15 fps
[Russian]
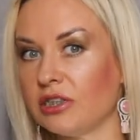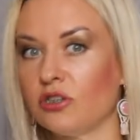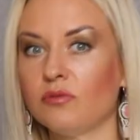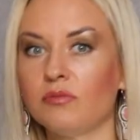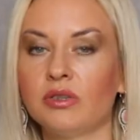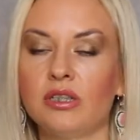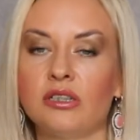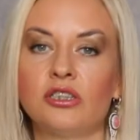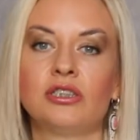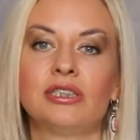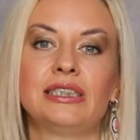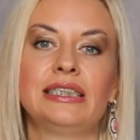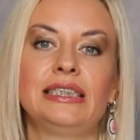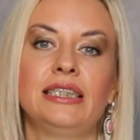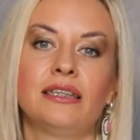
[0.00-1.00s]
что мы
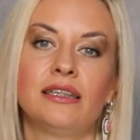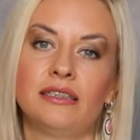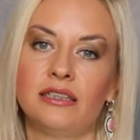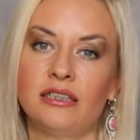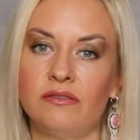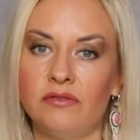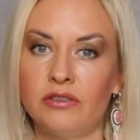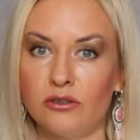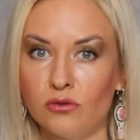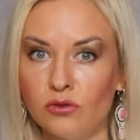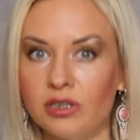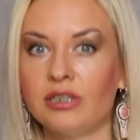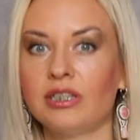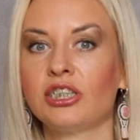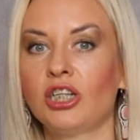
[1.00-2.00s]
должны сделать, это
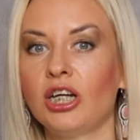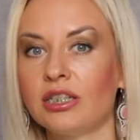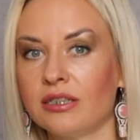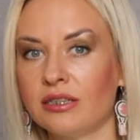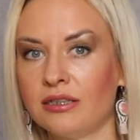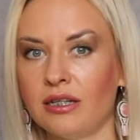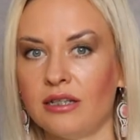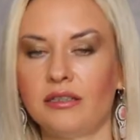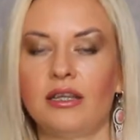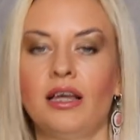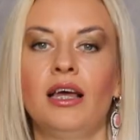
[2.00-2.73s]
вернуться на шаг назад.